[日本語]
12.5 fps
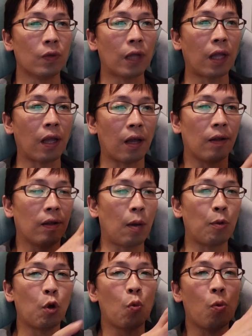ただ、
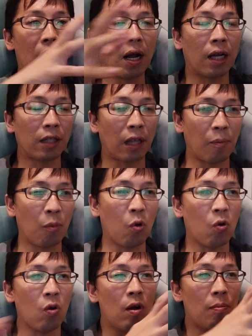キャブオーバー型で
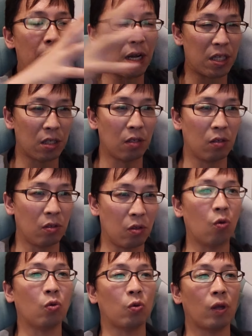も、バスって
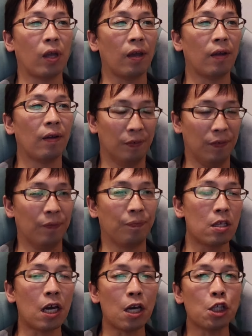いうことで、う
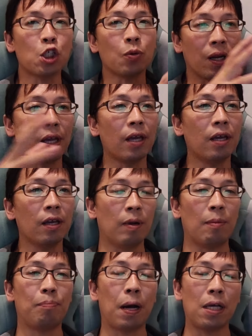ん、シャーシはね、ま
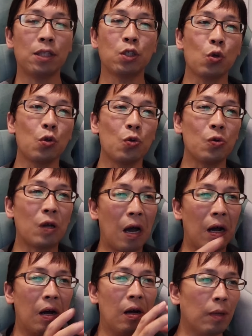あ、バスという
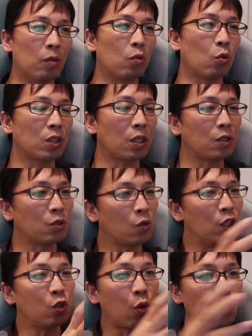か、まあ、どっちかというと
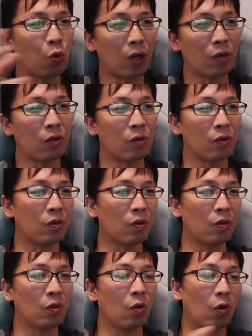2トントラック
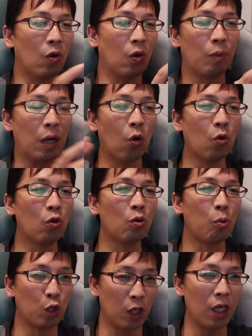の、まあ、
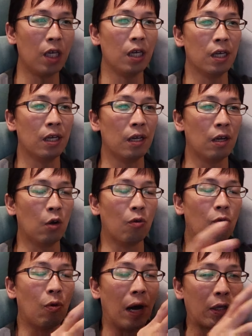
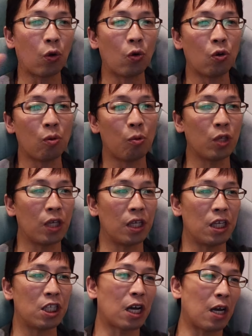ロングボディ、ワイドロングボディ
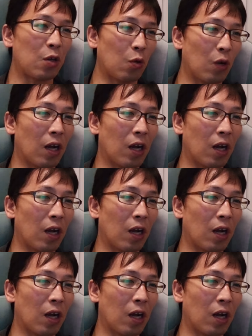に近いよう